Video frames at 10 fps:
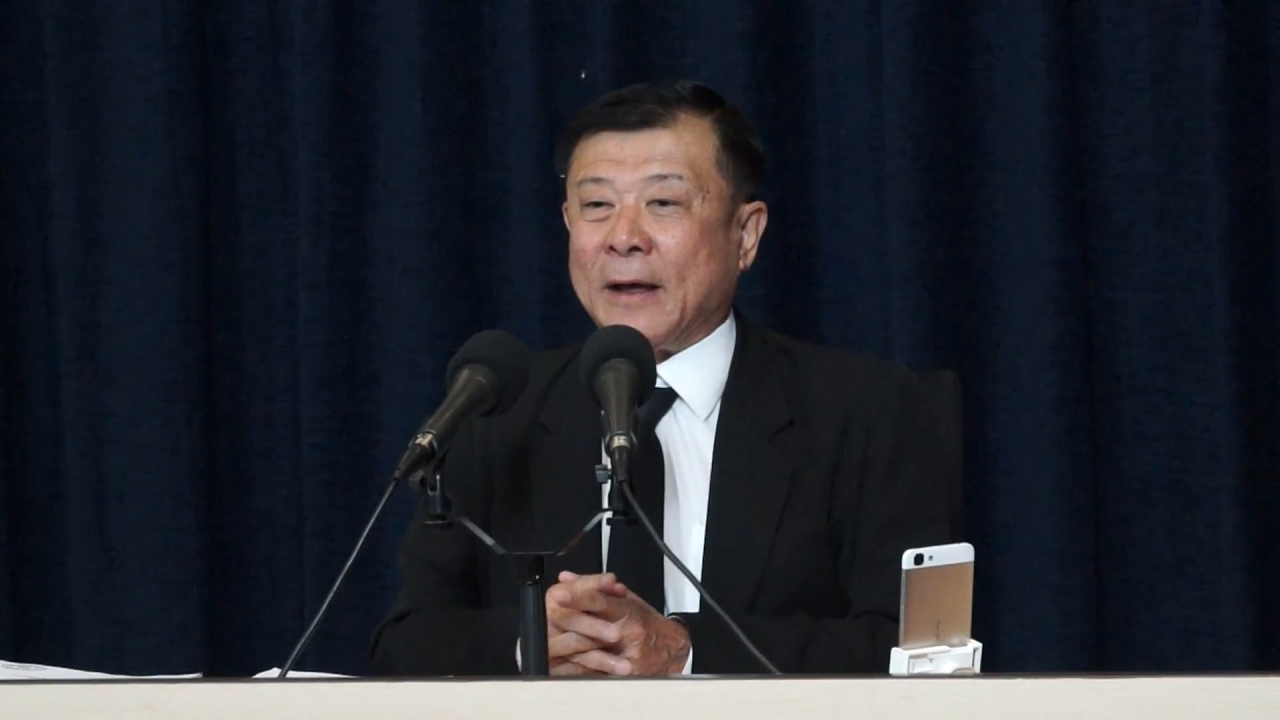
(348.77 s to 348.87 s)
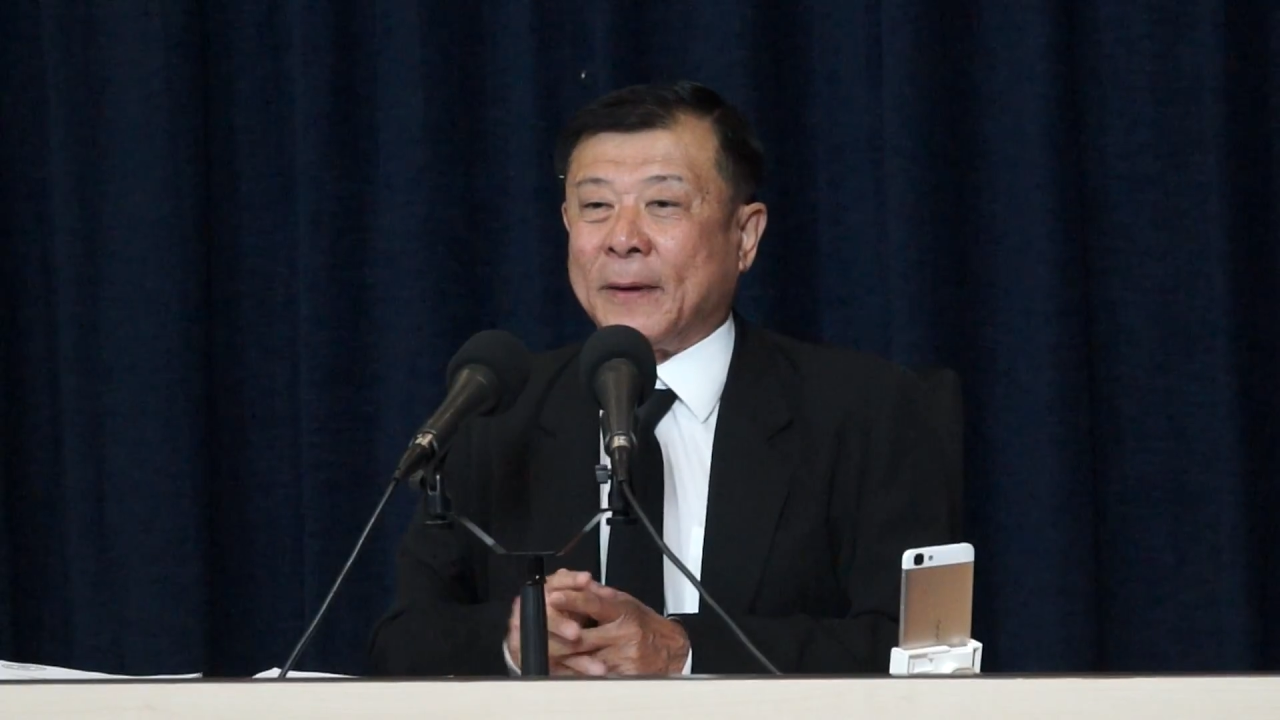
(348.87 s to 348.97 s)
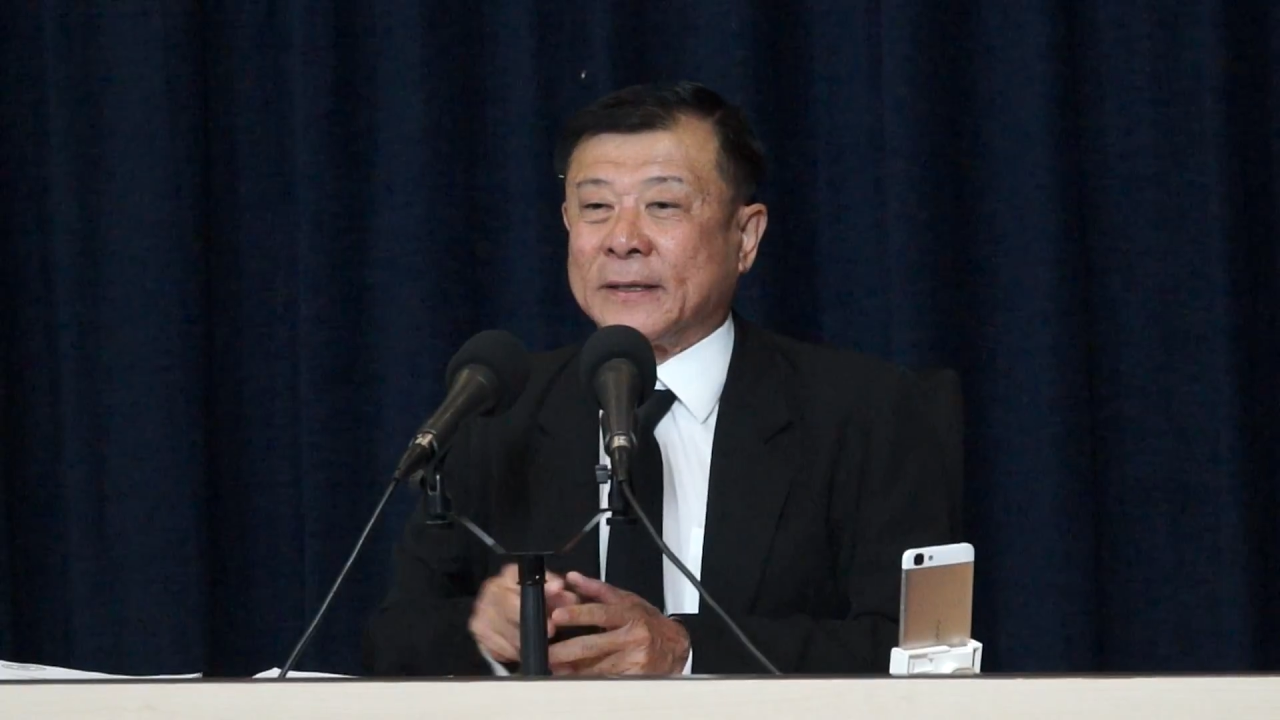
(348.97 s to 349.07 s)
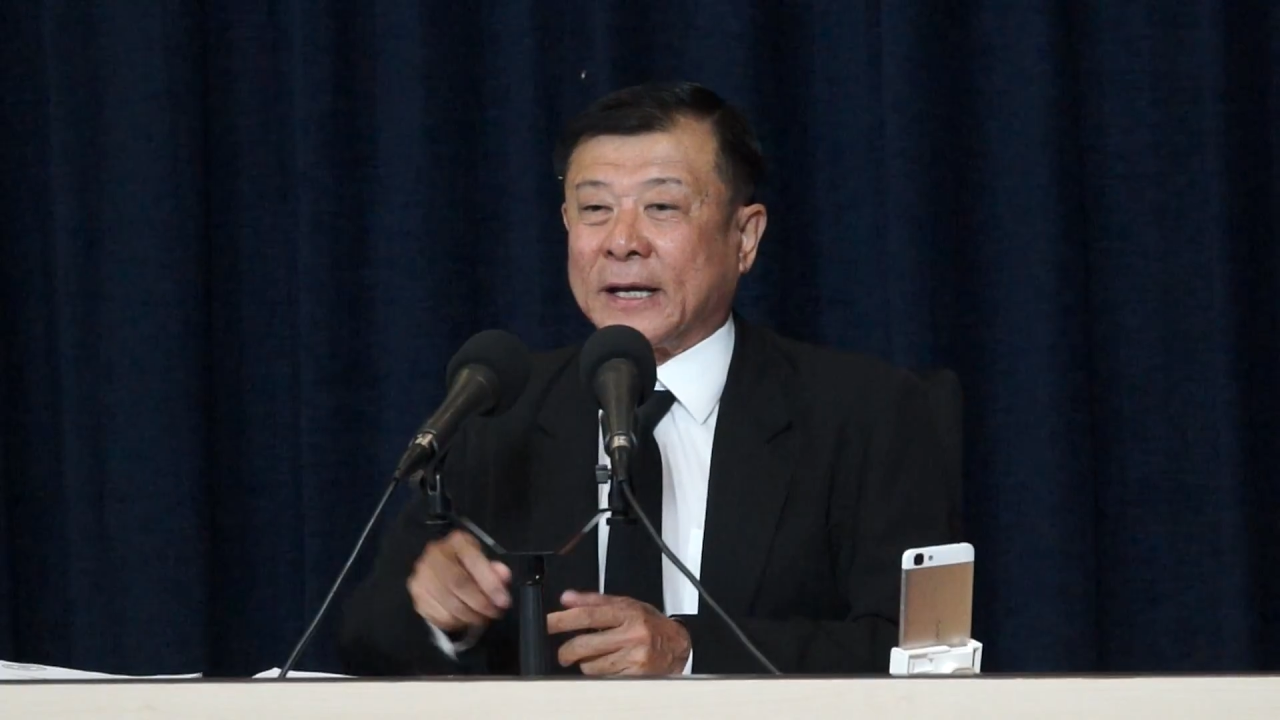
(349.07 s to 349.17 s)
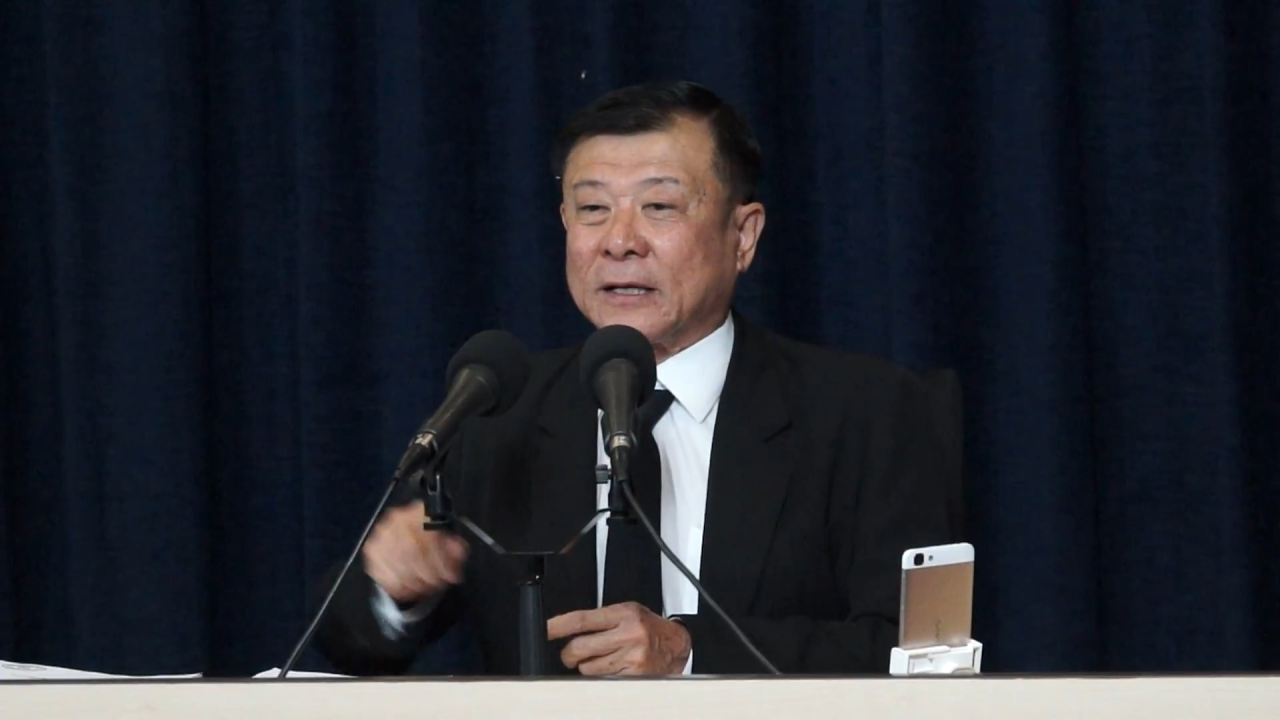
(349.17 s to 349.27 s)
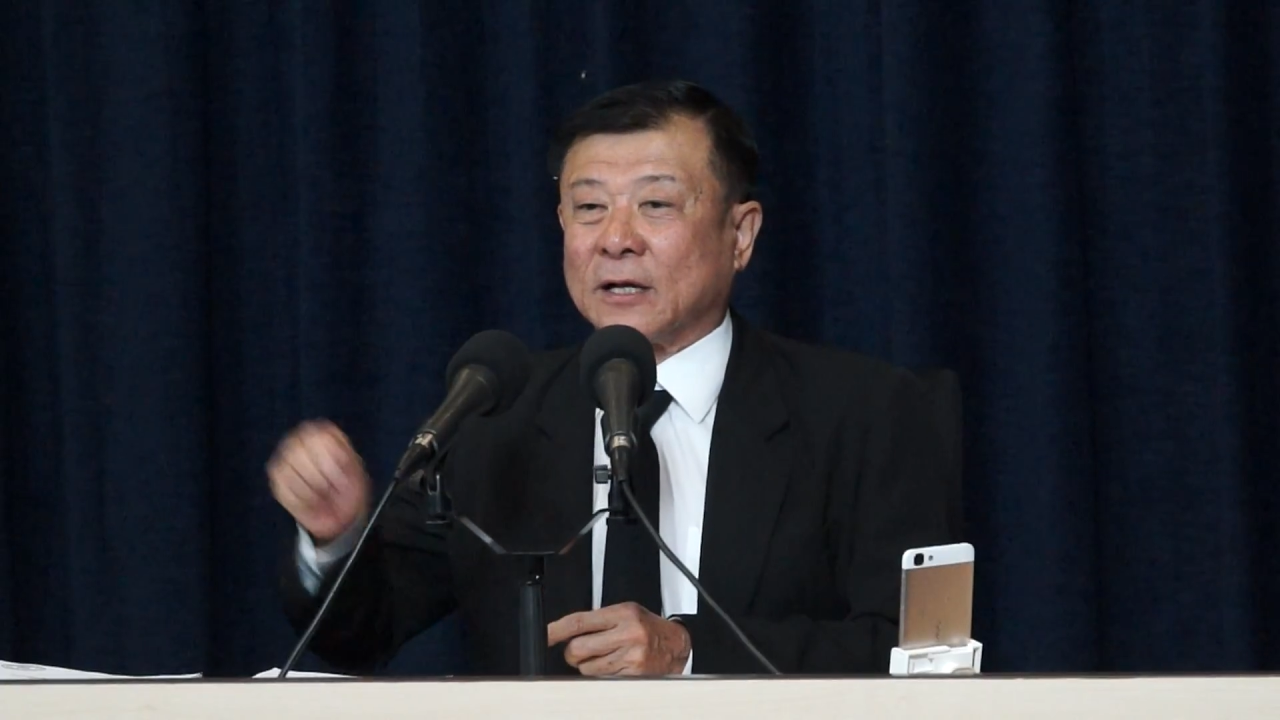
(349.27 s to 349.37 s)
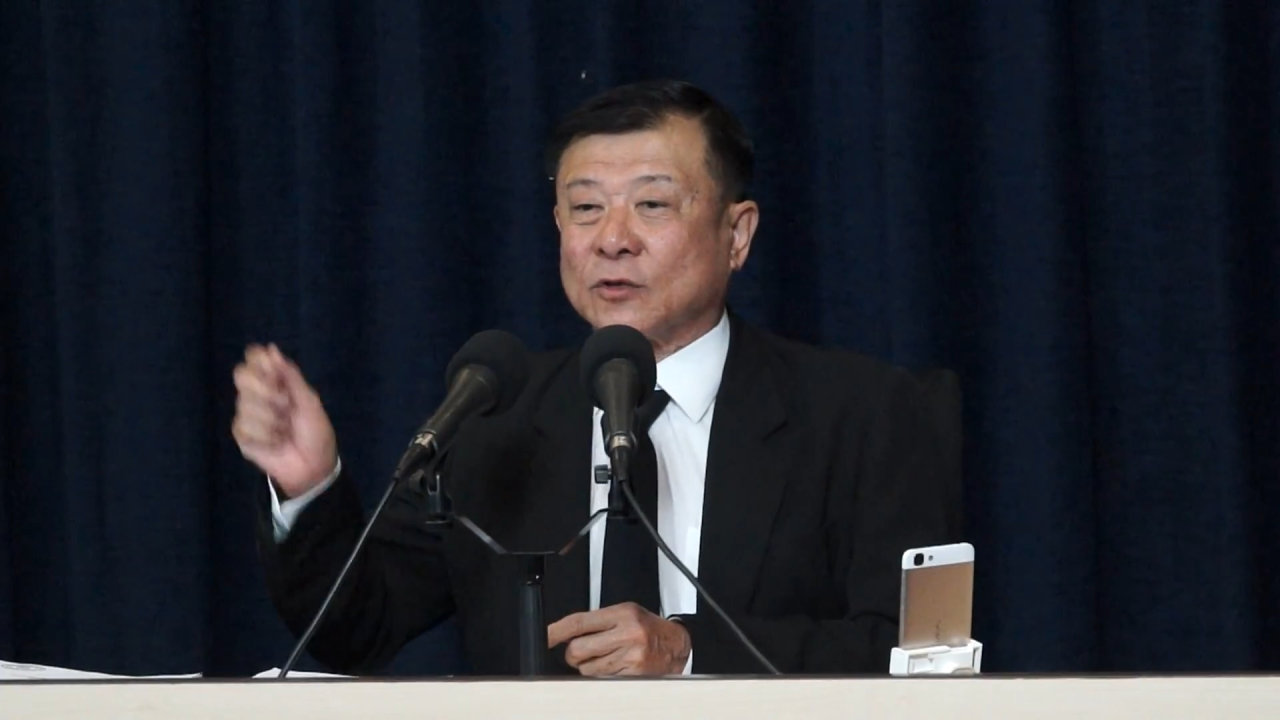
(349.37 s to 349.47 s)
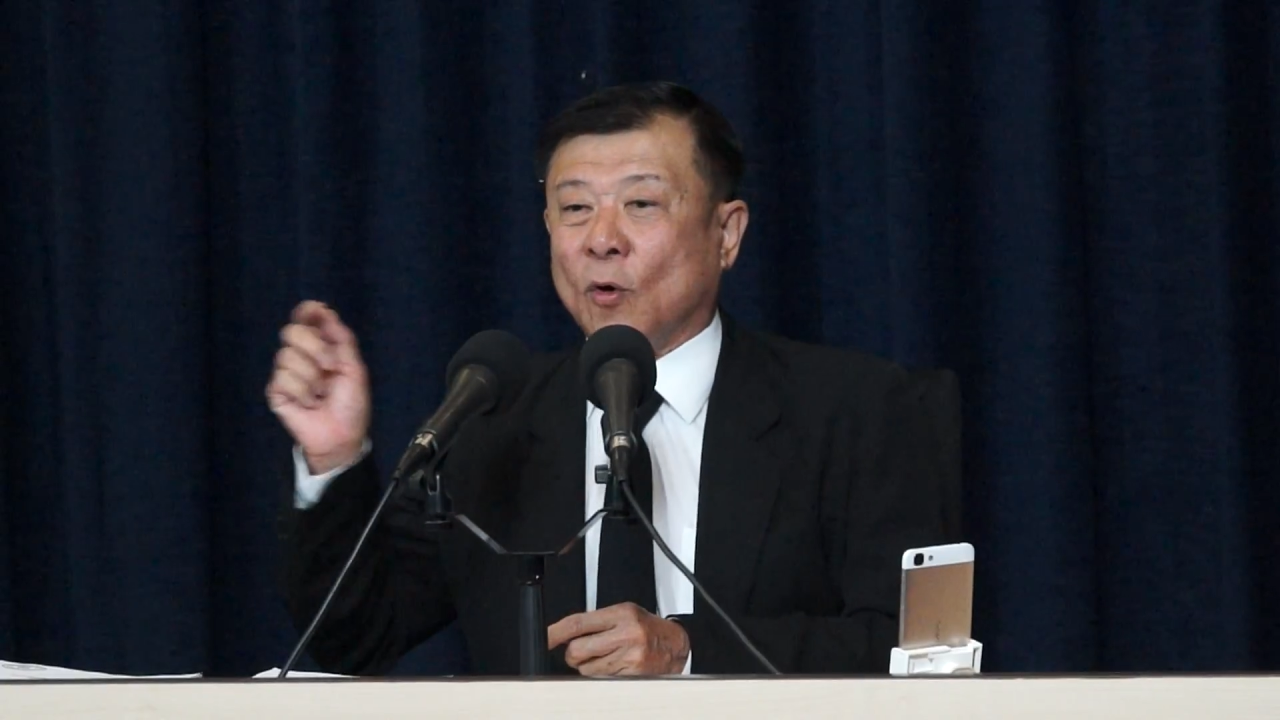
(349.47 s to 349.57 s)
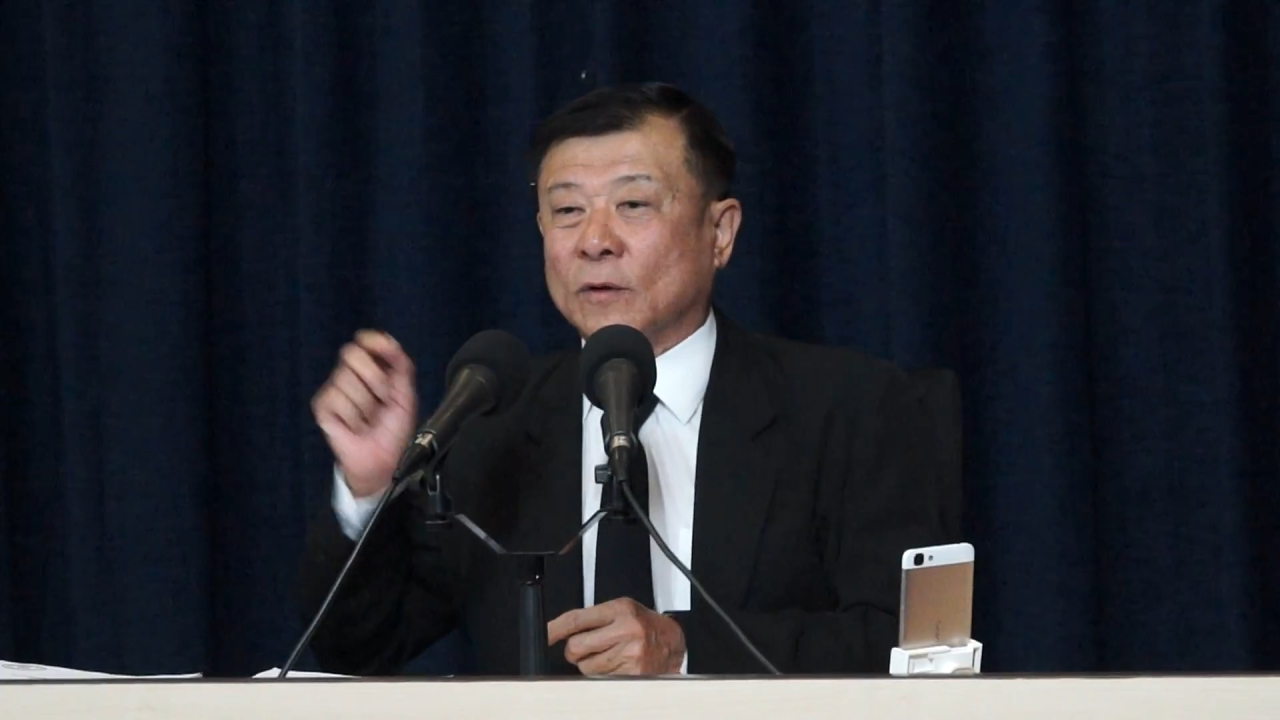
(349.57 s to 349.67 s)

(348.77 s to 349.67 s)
ไปเช็ดกระจ